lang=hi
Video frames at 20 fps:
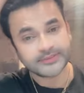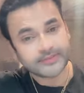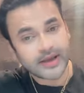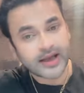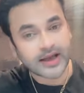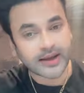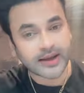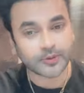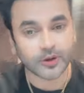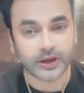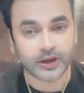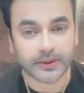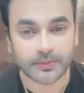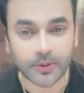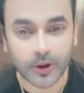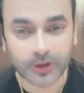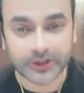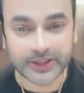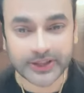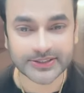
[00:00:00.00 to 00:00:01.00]
मैं आपको एक
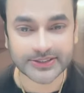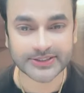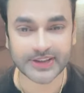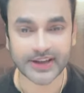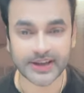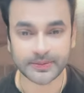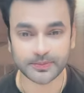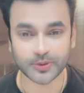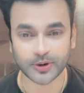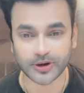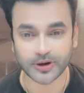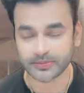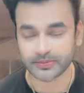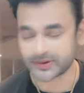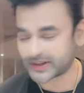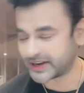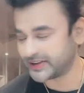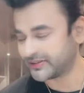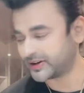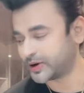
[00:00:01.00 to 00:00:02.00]
बहुत ही अच्छा एक प्रोडक्ट
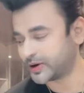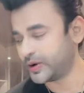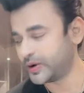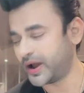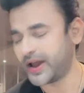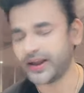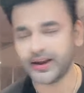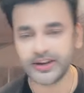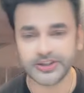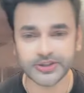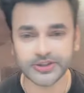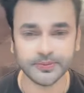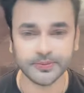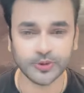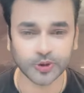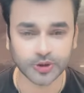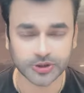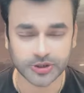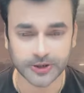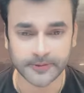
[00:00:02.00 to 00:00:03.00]
बताने वाला हूँ एनर्जी
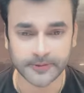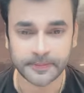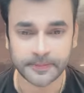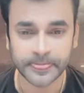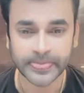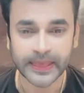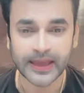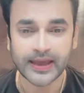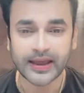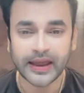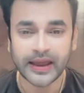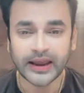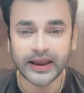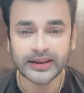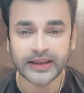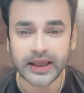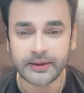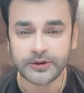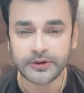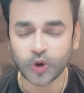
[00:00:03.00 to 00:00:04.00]
बूस्टर
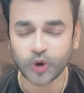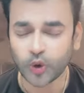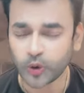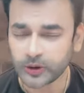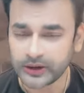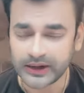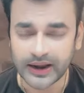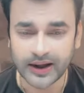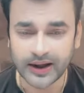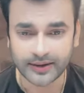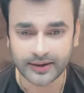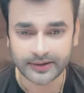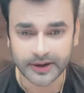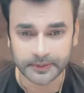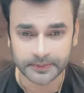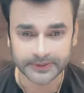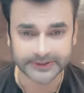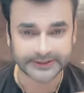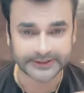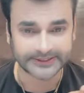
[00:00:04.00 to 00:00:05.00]
ये टोटली
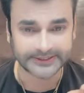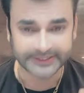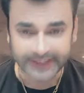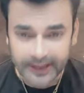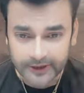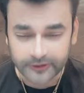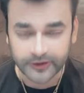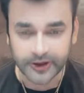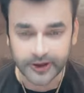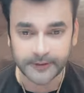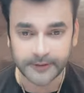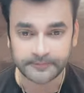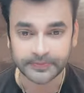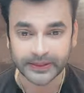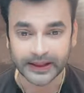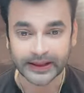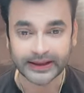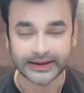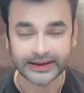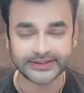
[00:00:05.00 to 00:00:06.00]
हंड्रेड परसेंट सेफ है
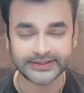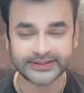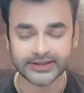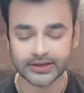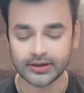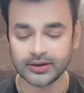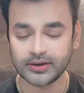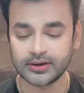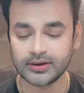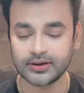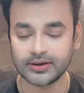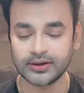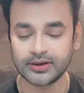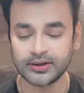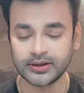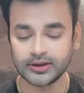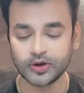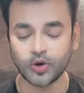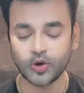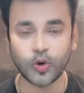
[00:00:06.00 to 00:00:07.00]
इट्स
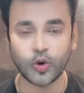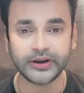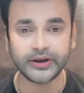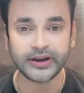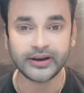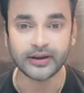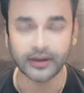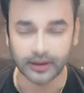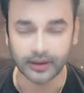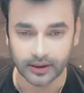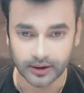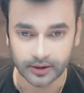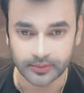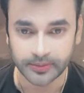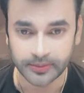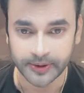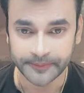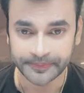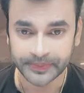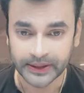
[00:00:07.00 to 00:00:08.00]
कोरियन
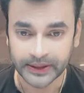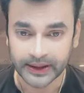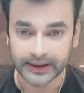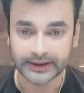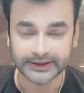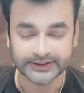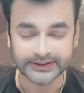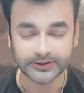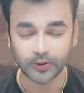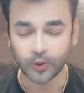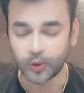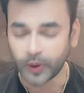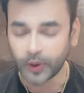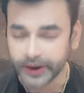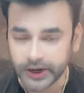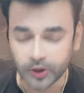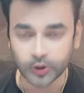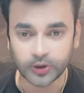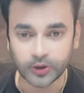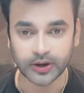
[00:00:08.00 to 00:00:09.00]
हर्ब इट्स अ
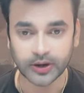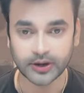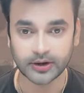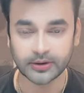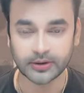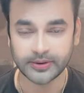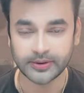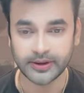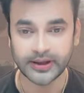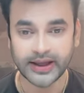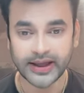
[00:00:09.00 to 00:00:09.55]
वेरी गुड हर्ब